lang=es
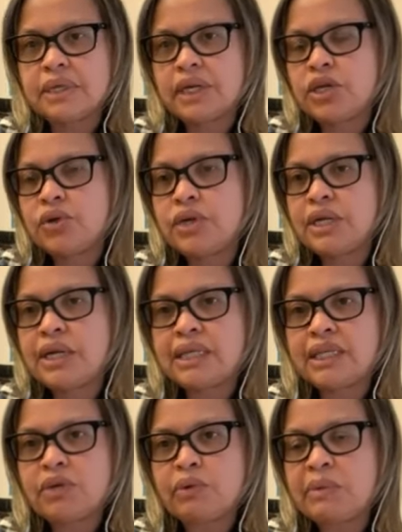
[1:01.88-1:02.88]
regiones
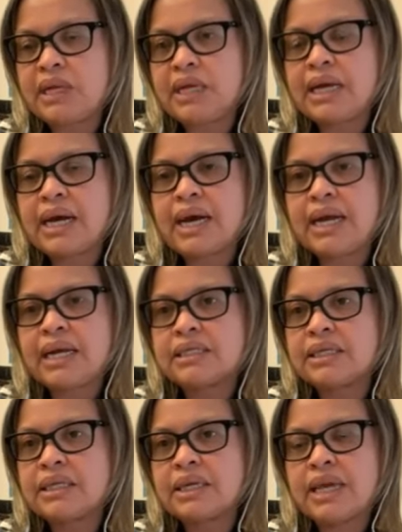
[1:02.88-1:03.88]

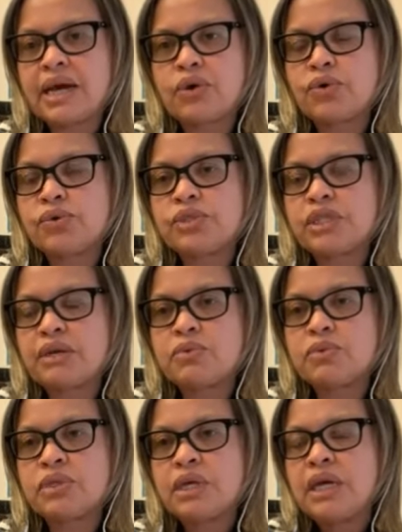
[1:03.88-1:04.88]
latinoamericanas que ya
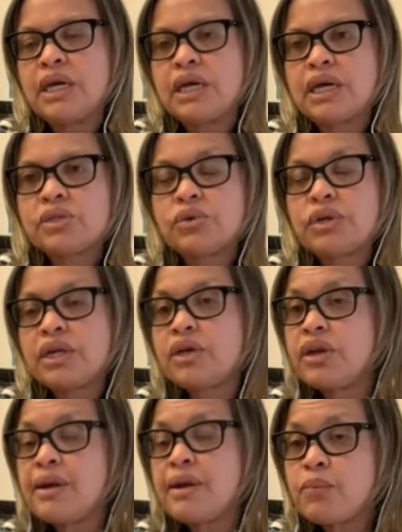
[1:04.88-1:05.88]
conocemos que son
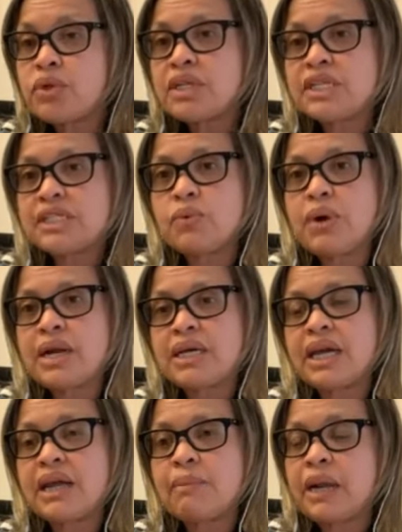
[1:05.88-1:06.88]
regiones muy desiguales
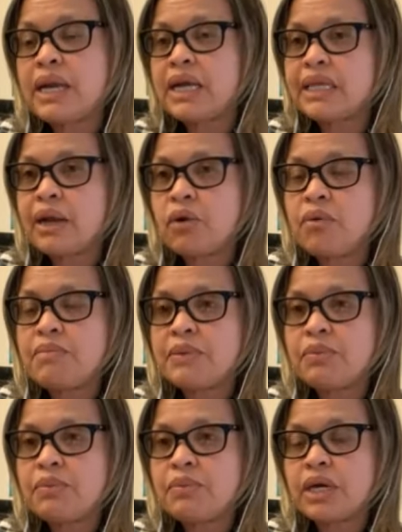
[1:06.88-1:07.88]
en el planeta, lo
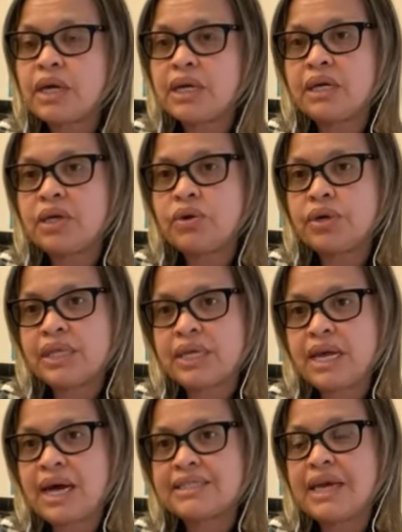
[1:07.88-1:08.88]
mismo que regiones de
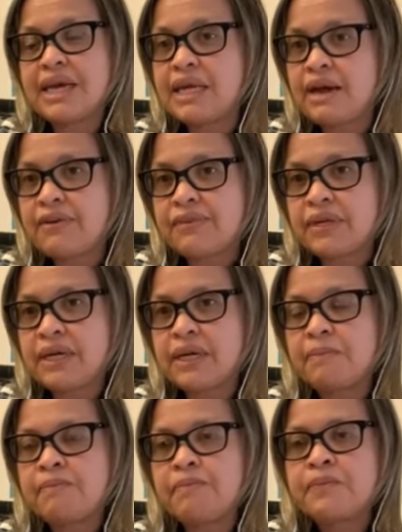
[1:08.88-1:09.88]
Asia y
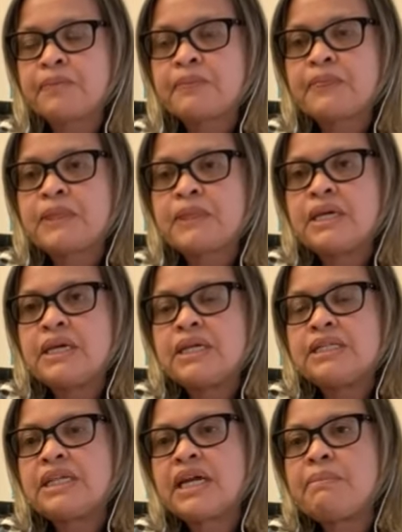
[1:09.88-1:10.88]
África.
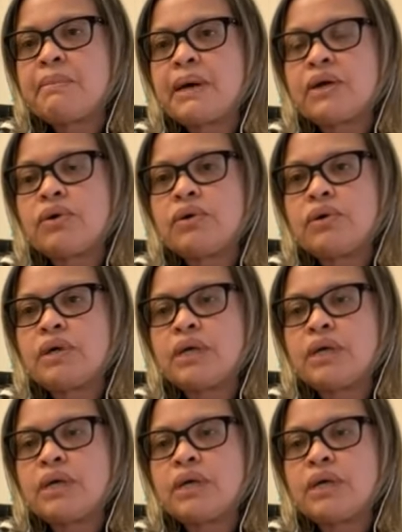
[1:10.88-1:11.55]
Sin embargo,